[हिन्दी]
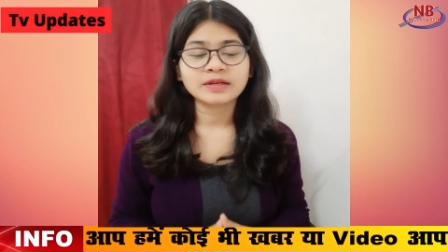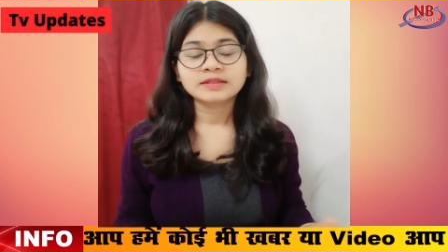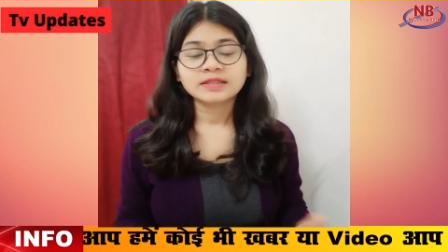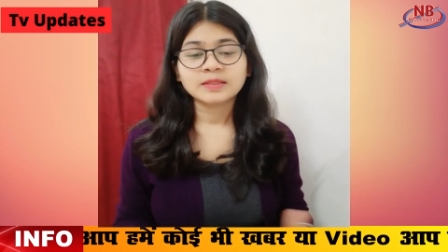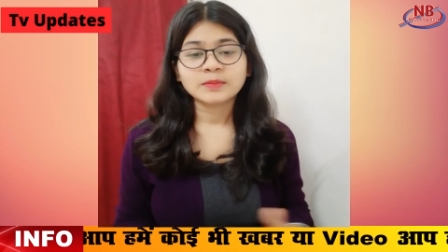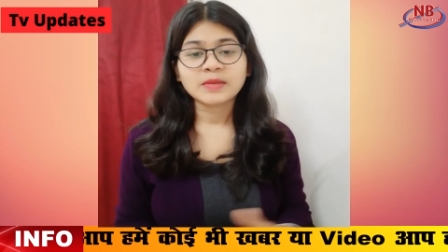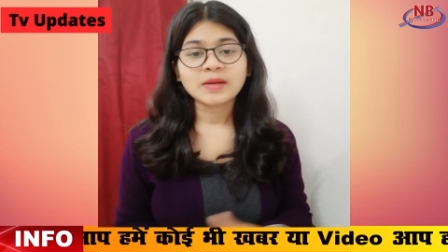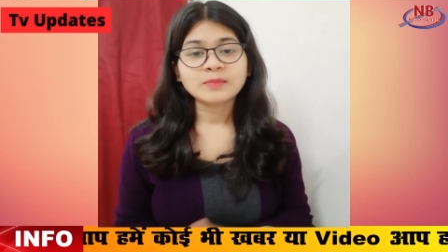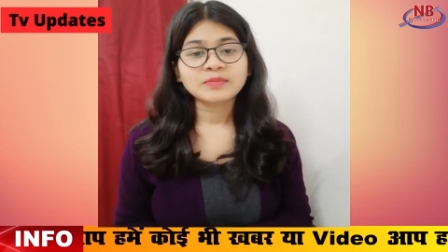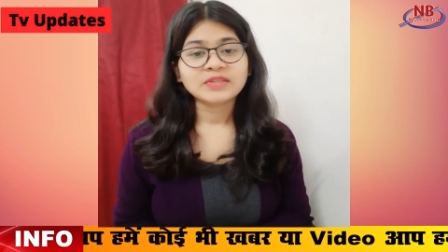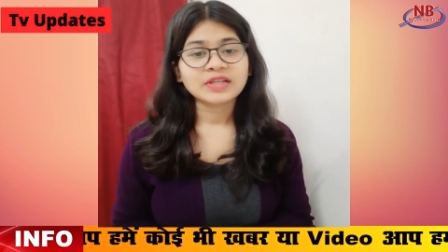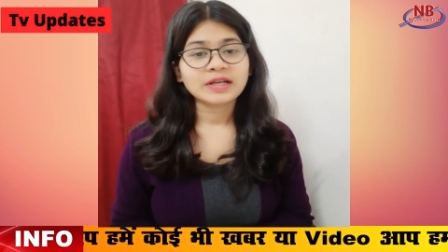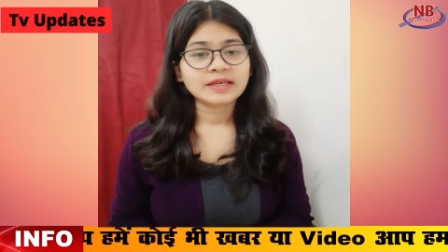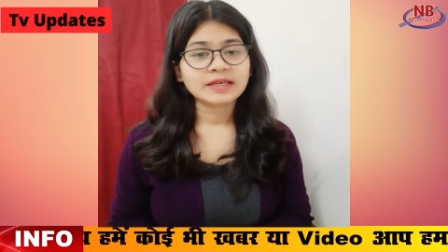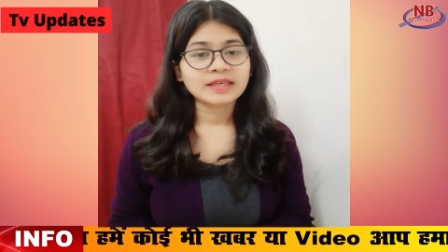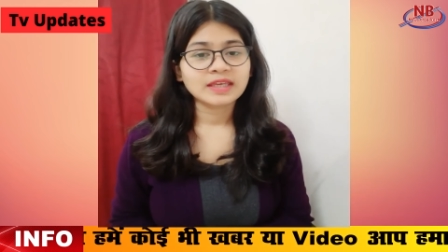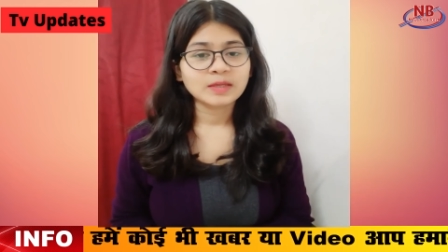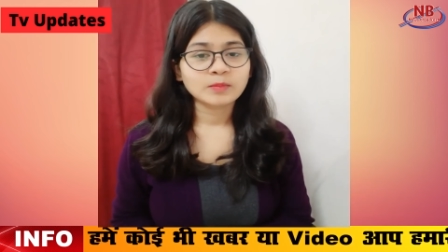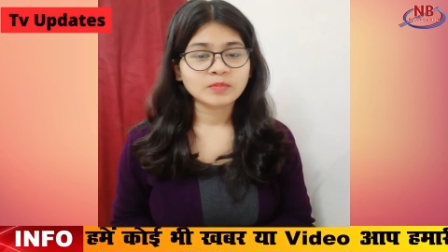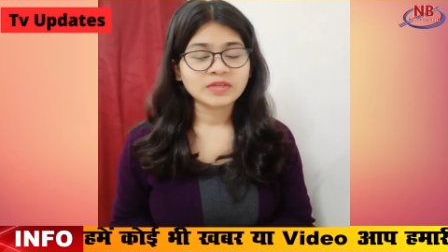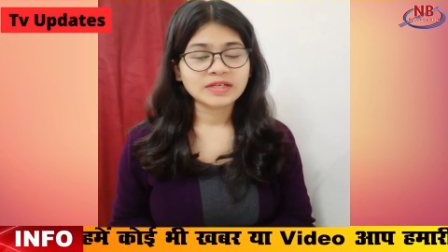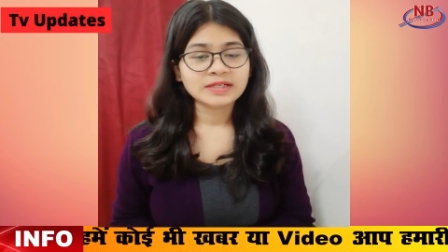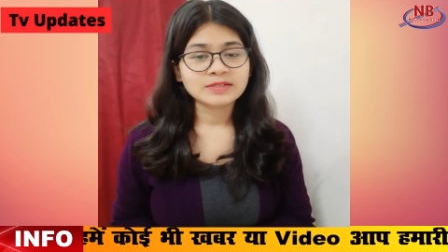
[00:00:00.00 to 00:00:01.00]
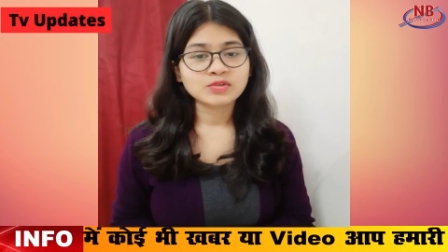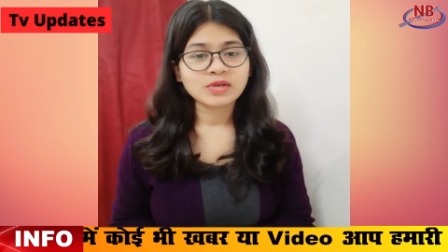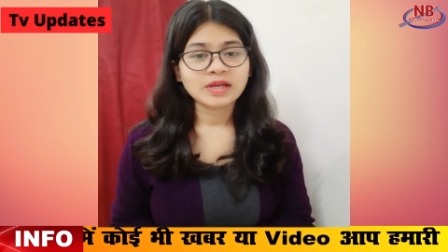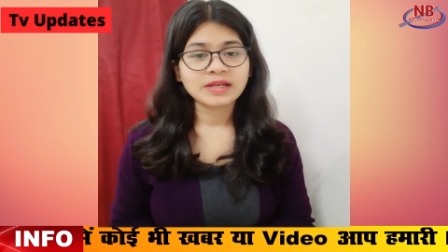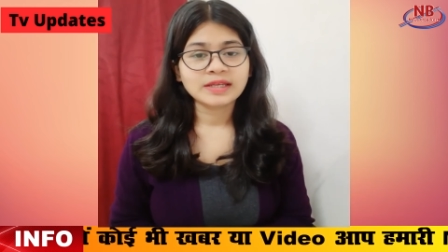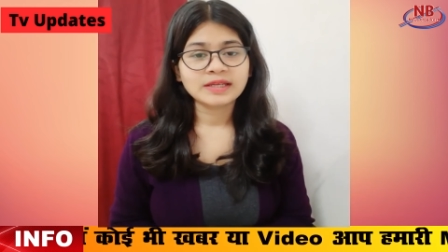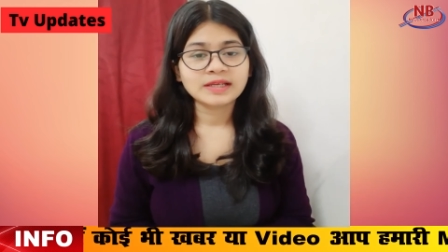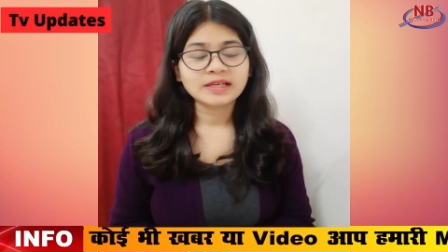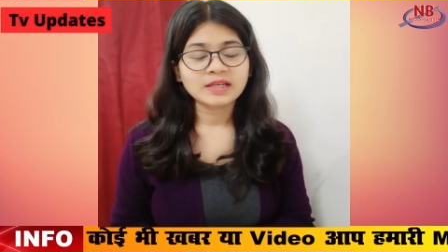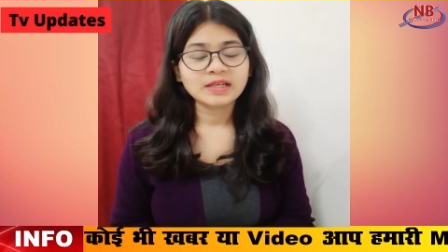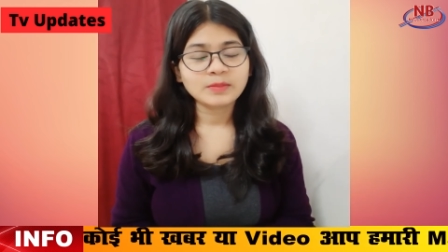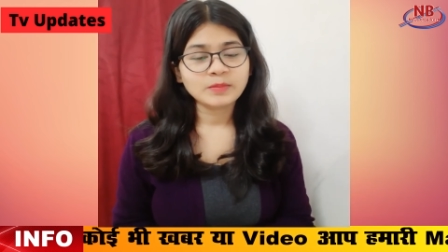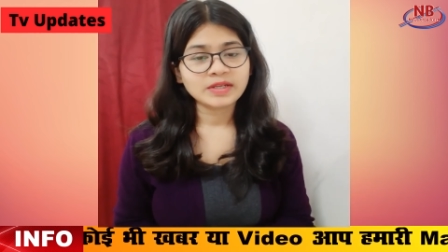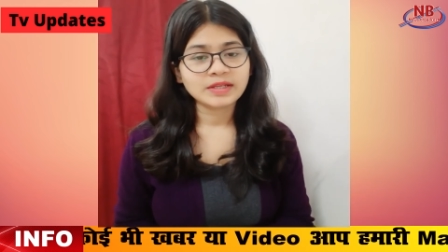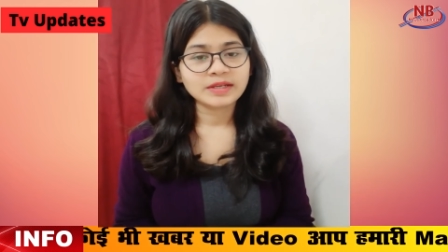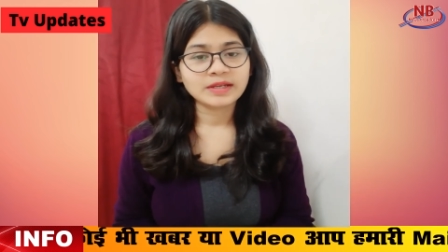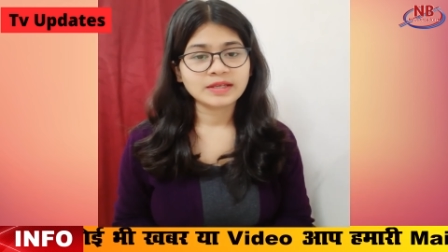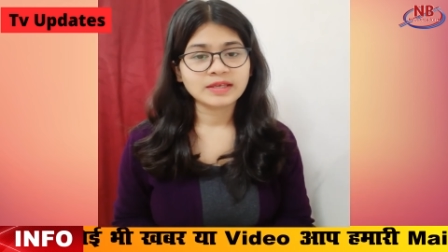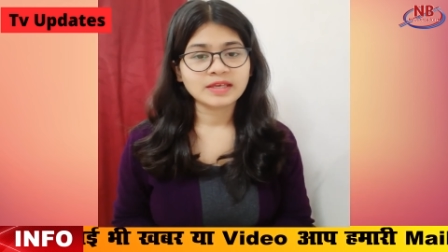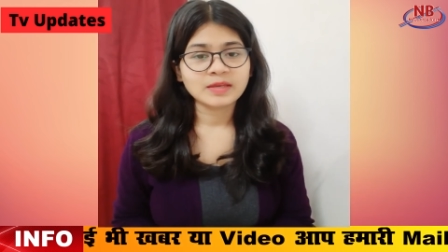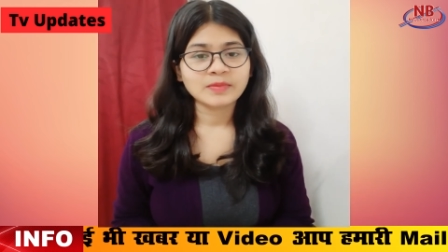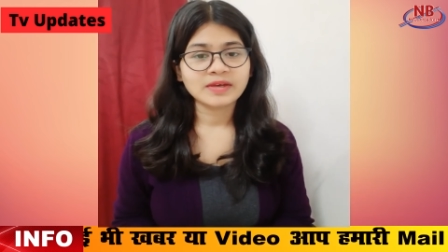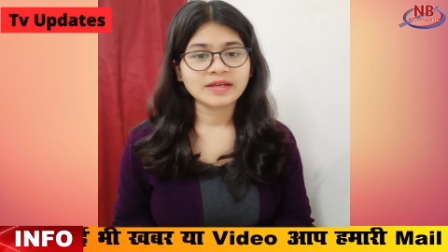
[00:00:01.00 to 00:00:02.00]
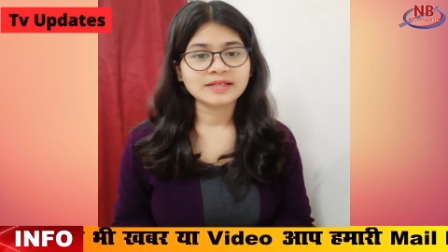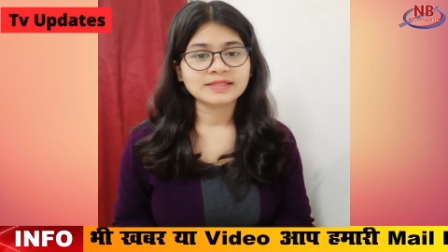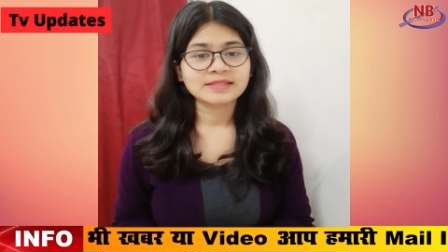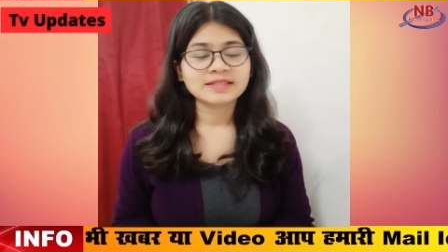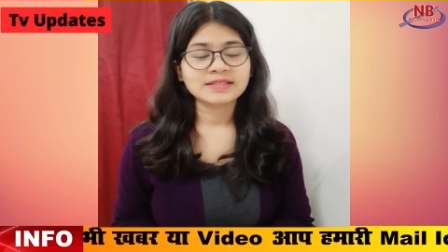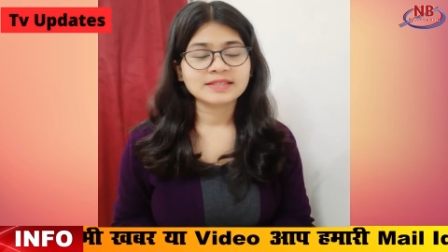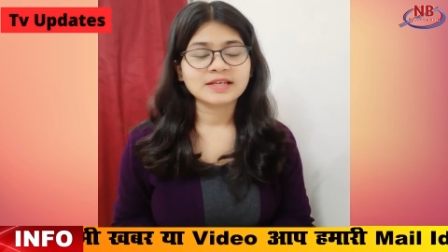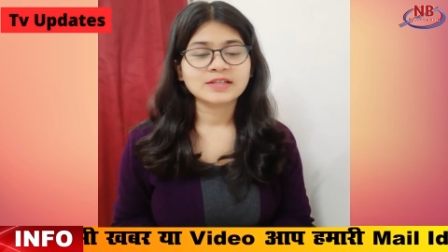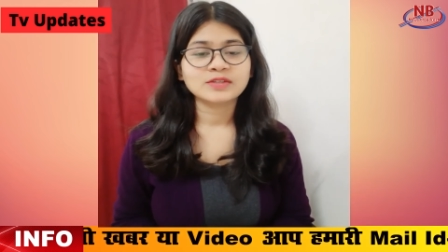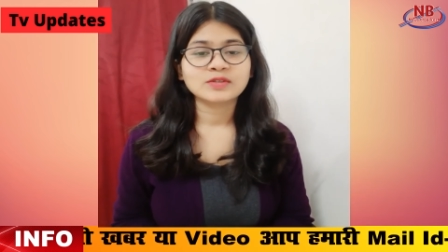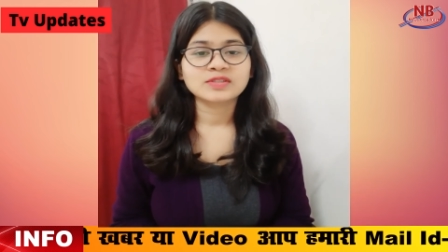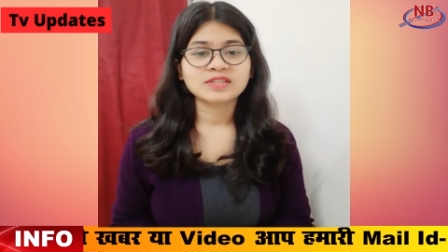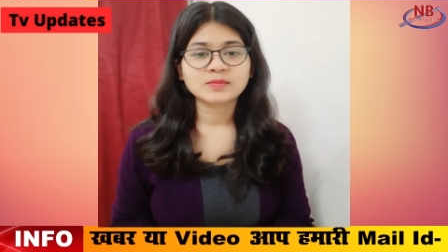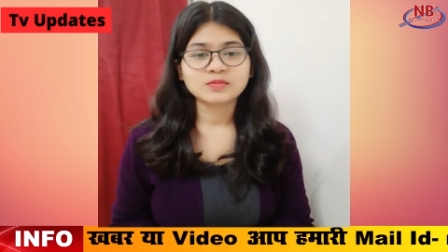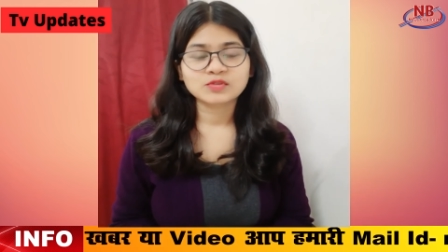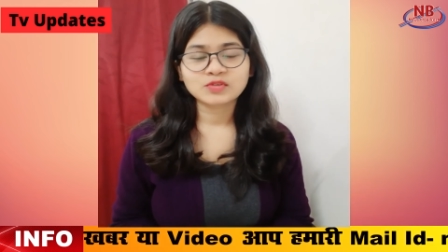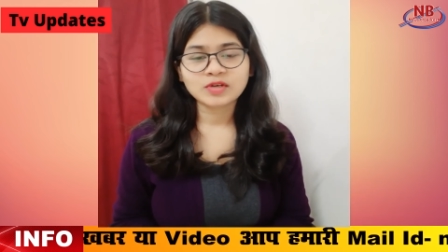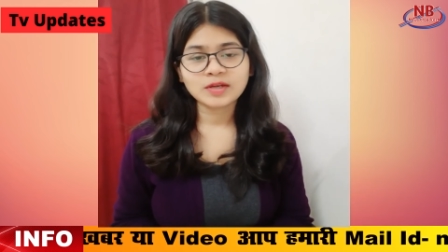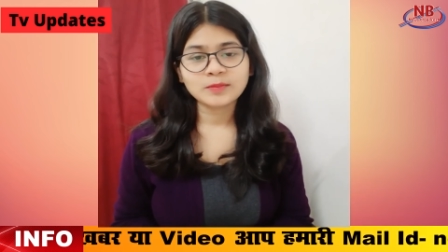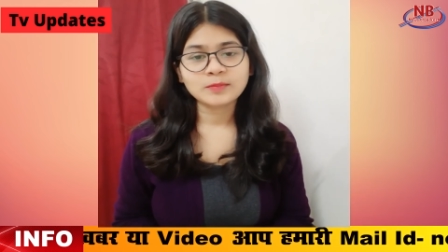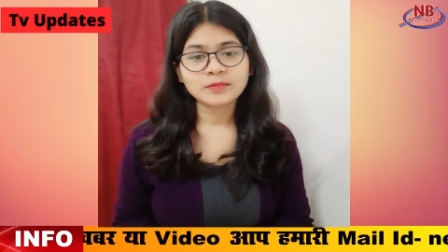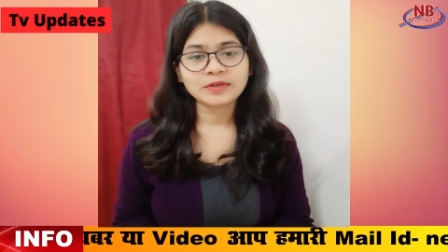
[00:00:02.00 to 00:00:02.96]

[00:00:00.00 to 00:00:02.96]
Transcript: तमाम तरह की अपडेट जानने के लिए बने रहिए हमारे साथ और सब्सक्राइब